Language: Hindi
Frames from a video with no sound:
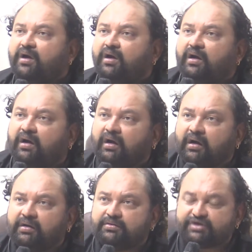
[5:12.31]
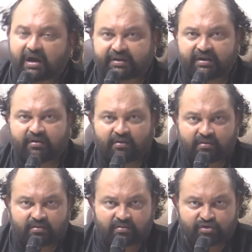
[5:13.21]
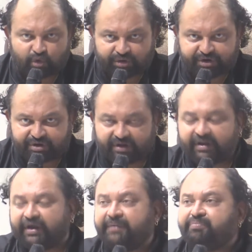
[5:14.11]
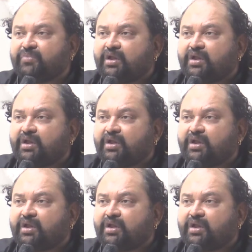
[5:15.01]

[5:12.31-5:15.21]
जागतिक ज्योतिष दिन है